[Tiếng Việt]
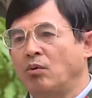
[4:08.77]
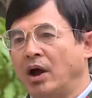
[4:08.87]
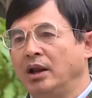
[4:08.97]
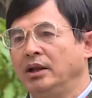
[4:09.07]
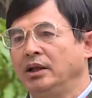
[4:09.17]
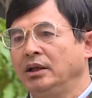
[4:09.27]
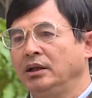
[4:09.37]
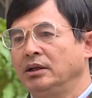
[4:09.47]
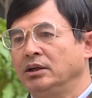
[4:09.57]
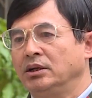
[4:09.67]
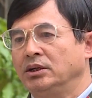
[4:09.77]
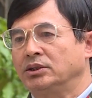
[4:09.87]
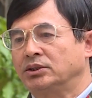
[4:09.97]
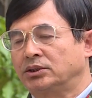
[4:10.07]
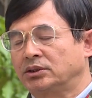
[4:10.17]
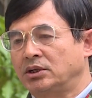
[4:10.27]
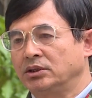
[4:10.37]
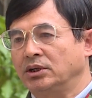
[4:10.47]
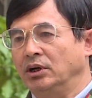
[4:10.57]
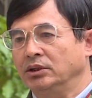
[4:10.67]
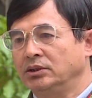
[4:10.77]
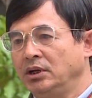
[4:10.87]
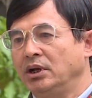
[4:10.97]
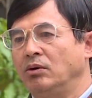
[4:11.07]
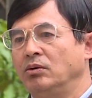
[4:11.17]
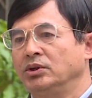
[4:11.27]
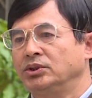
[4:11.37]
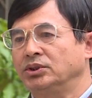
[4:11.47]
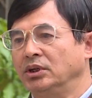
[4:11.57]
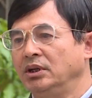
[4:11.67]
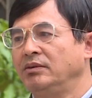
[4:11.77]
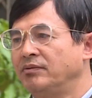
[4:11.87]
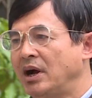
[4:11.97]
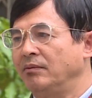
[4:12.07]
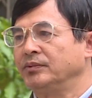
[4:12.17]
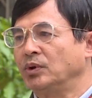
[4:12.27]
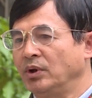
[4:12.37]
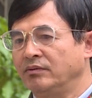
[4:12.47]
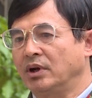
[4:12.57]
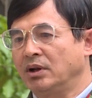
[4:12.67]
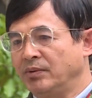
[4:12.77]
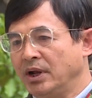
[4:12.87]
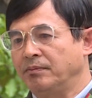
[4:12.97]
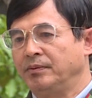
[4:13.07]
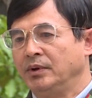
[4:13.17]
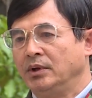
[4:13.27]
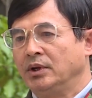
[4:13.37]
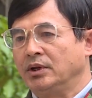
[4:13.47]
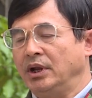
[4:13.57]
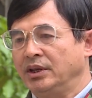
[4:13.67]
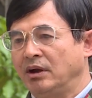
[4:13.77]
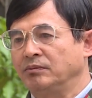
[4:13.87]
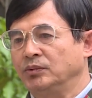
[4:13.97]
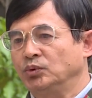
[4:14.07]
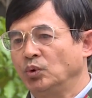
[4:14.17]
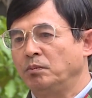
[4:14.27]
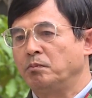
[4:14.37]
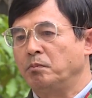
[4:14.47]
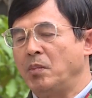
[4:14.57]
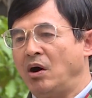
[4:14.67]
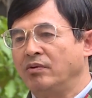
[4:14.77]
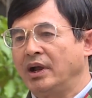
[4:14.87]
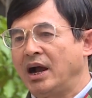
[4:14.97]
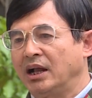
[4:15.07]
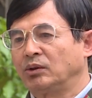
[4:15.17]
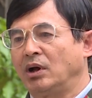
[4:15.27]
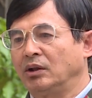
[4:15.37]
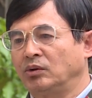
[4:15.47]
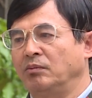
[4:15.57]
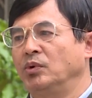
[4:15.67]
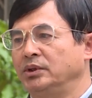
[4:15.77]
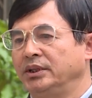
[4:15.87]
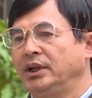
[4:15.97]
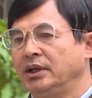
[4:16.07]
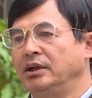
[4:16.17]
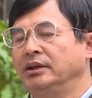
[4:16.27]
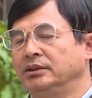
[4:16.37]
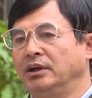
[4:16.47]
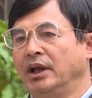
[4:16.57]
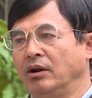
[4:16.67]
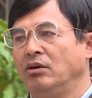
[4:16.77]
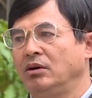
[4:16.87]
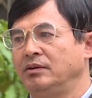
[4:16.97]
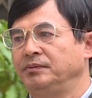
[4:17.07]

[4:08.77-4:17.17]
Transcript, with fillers: quản lý cơ sở dữ liệu xử lý vi phạm trong lĩnh vực lâm nghiệp để nhằm giúp bảo vệ an toàn toàn bộ diện tích rừng hiện có.